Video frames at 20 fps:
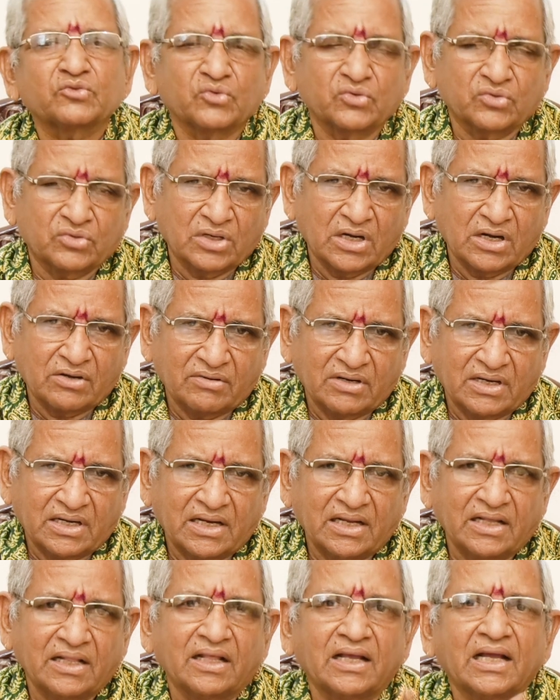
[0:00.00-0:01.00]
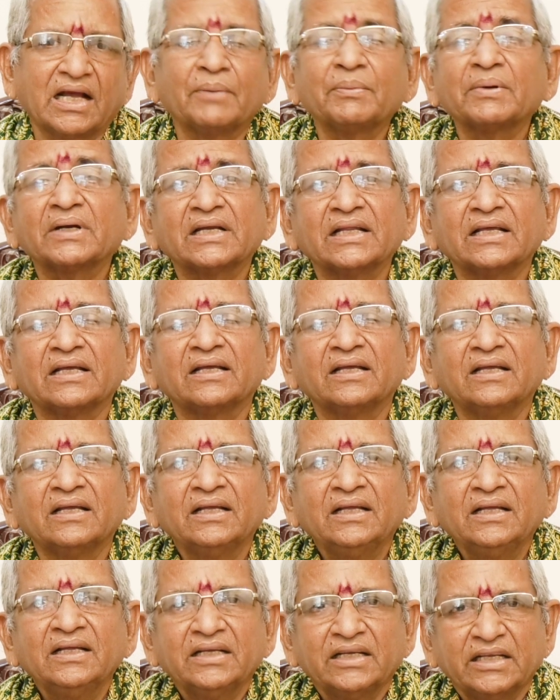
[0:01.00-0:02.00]
చూస్తున్నటువంటిది కాబట్టి
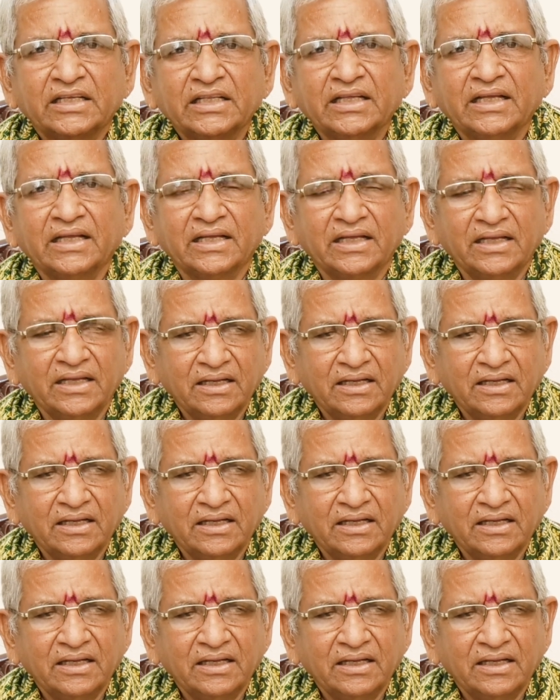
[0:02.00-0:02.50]
ఇది